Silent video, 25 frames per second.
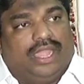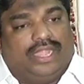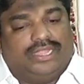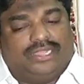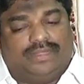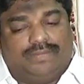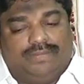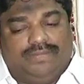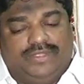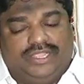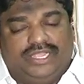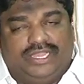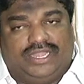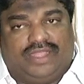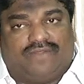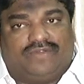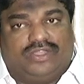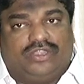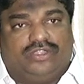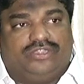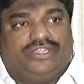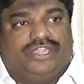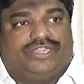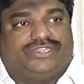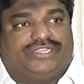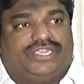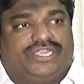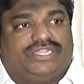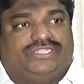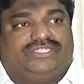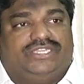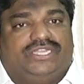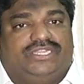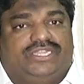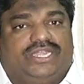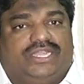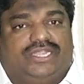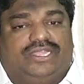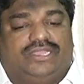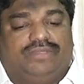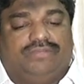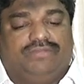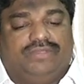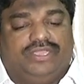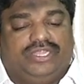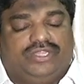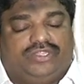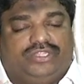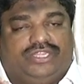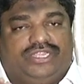అంటే మీరెవరు డిక్టేట్ చేయడానికి
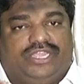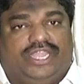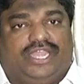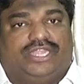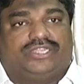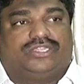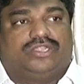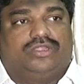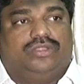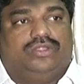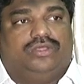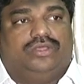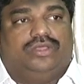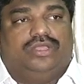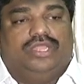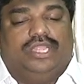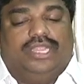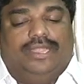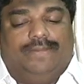మీరు థియేటర్లో